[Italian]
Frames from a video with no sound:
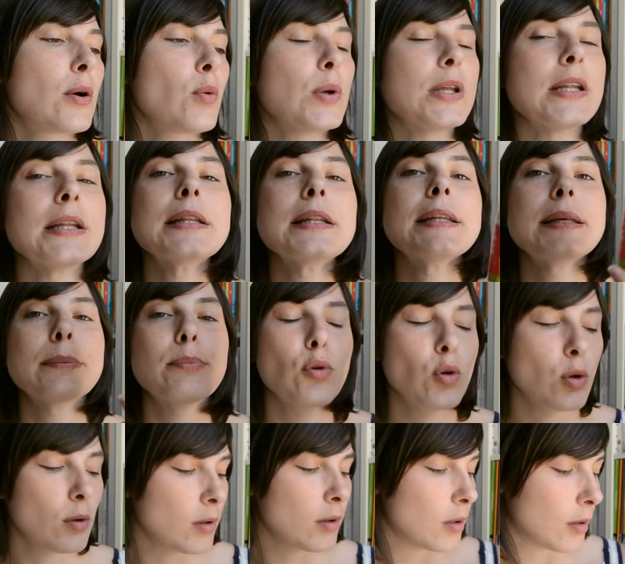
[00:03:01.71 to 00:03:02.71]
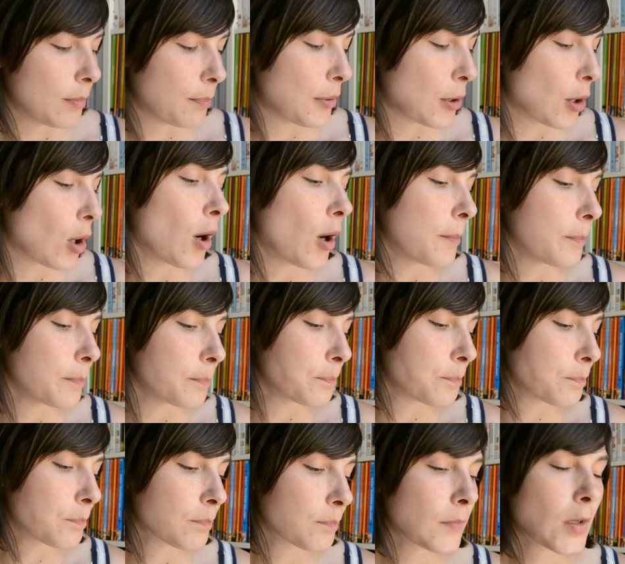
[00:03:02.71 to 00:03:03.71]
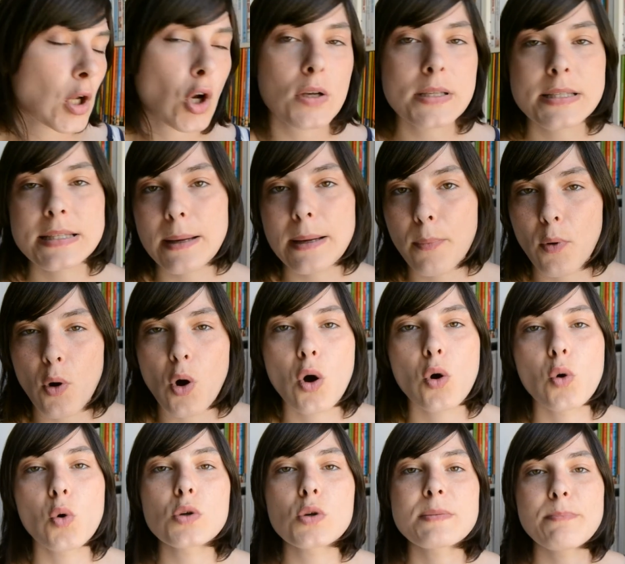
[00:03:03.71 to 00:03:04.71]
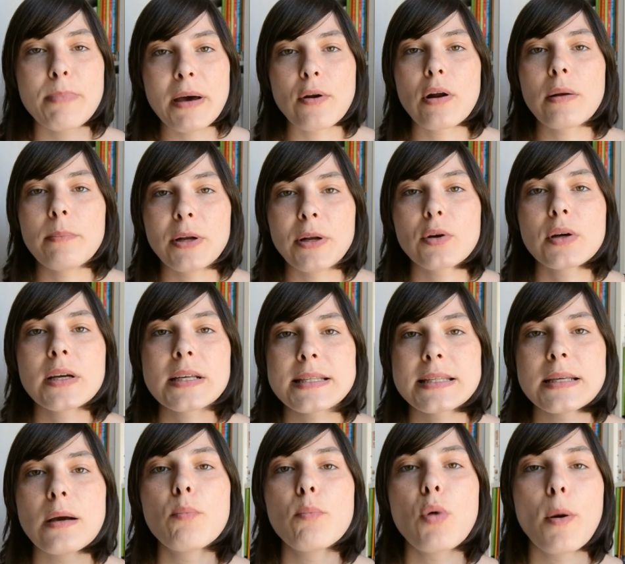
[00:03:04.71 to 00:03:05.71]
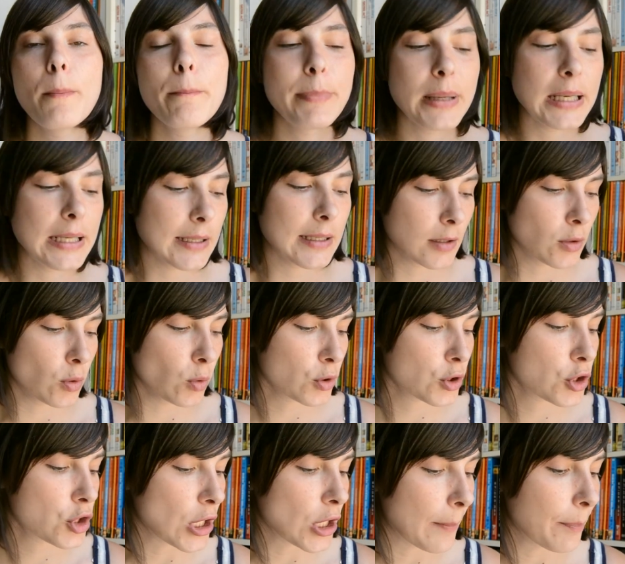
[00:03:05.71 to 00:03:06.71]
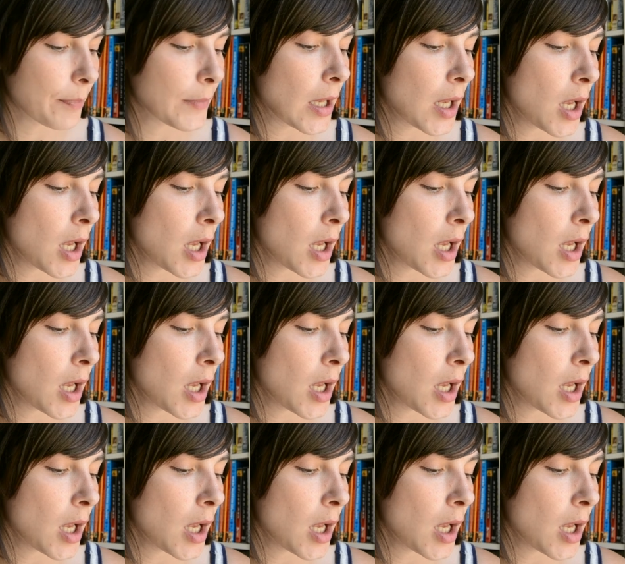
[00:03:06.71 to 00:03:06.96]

quindi boh, eh, però... Mh mm, costa poco, spero almeno che sia un buon peeling doccia.